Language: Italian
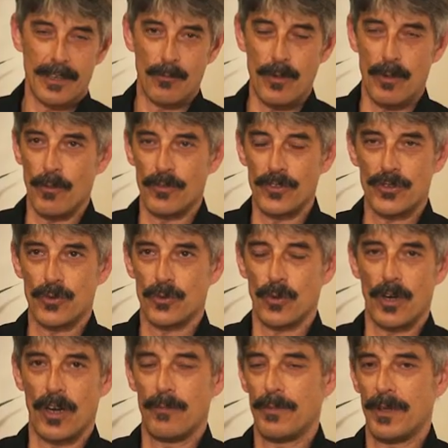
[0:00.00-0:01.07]
Lo abbiamo vissuto
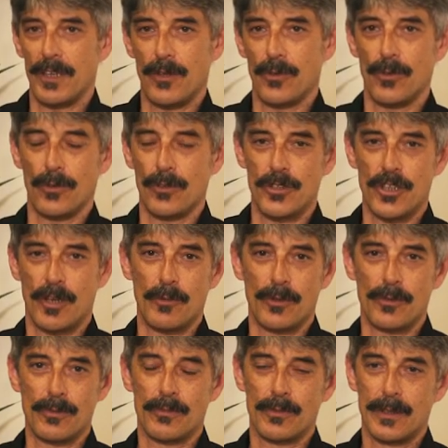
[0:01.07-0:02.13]
nel periodo,
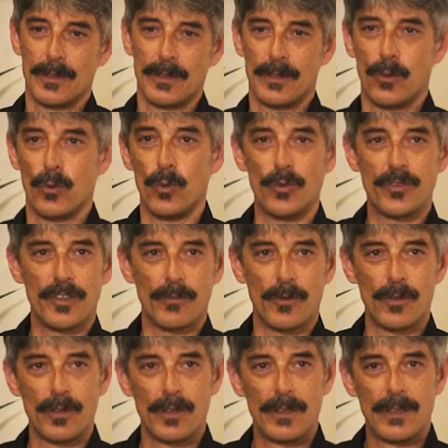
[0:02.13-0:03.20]
diciamo,
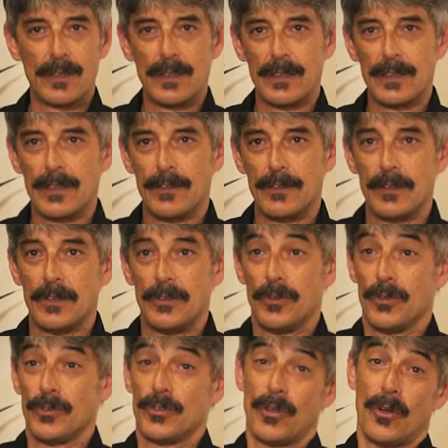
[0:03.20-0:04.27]
ultimo.
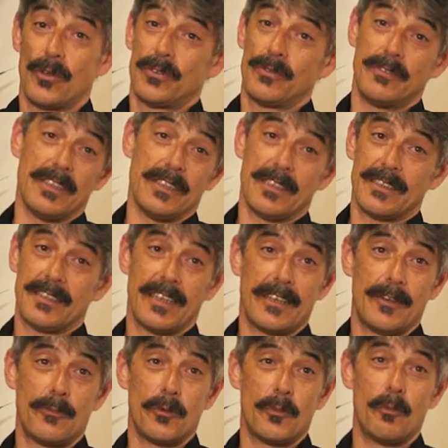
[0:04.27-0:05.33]
Non so dire se è
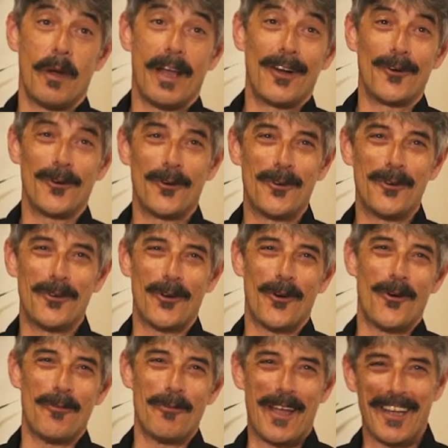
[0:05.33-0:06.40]
il più bello o,
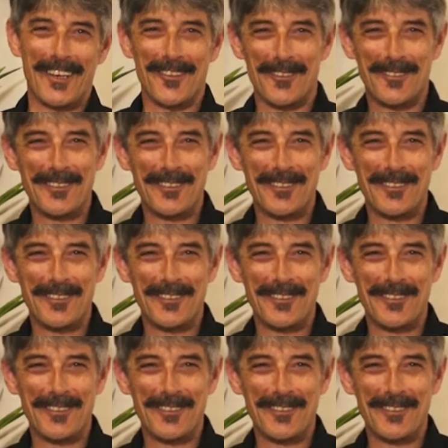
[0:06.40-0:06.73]
o meno.